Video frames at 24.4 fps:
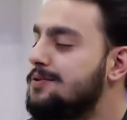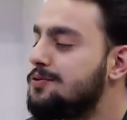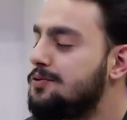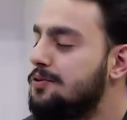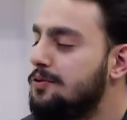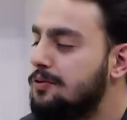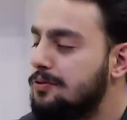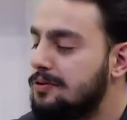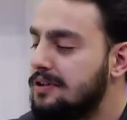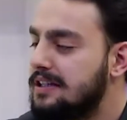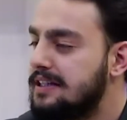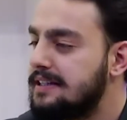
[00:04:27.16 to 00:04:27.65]

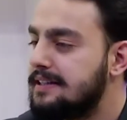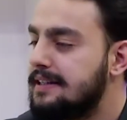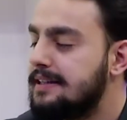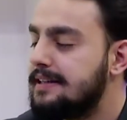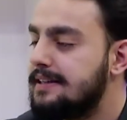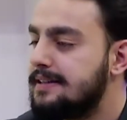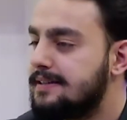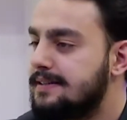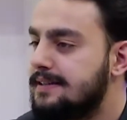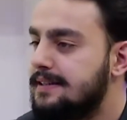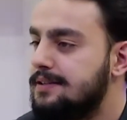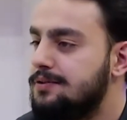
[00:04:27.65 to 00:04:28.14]
soğukları da
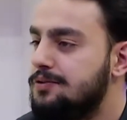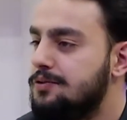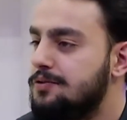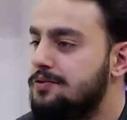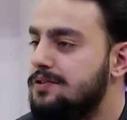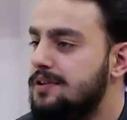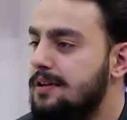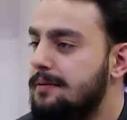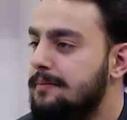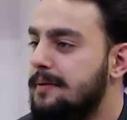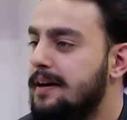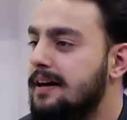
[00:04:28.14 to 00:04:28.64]

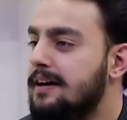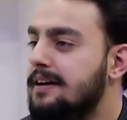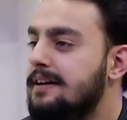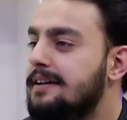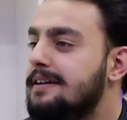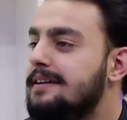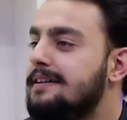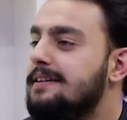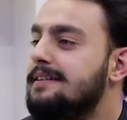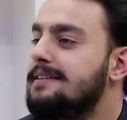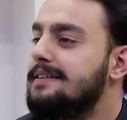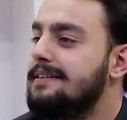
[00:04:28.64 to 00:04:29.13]
hissediyoruz ama
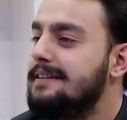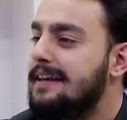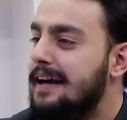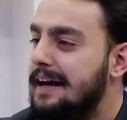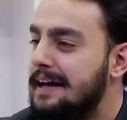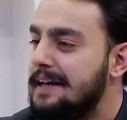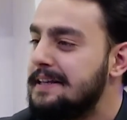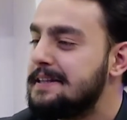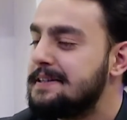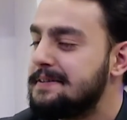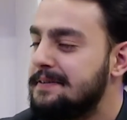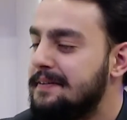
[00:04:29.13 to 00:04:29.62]

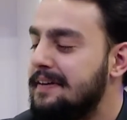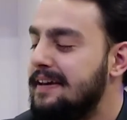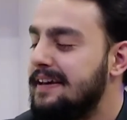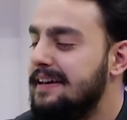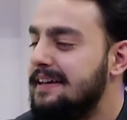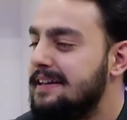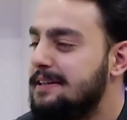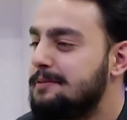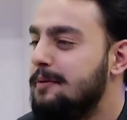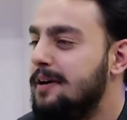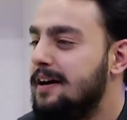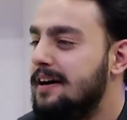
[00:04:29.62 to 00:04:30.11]
yaz ve
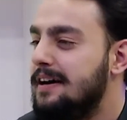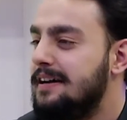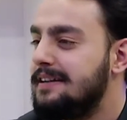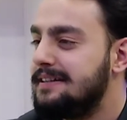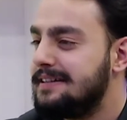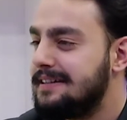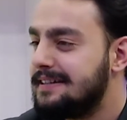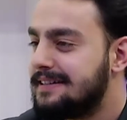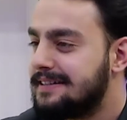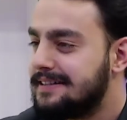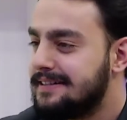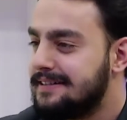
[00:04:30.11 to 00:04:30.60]
ilkbahar
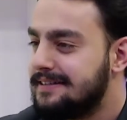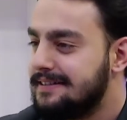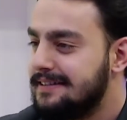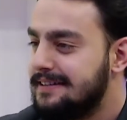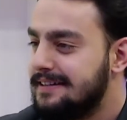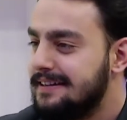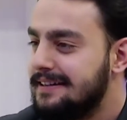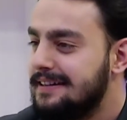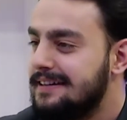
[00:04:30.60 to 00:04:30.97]
yakın.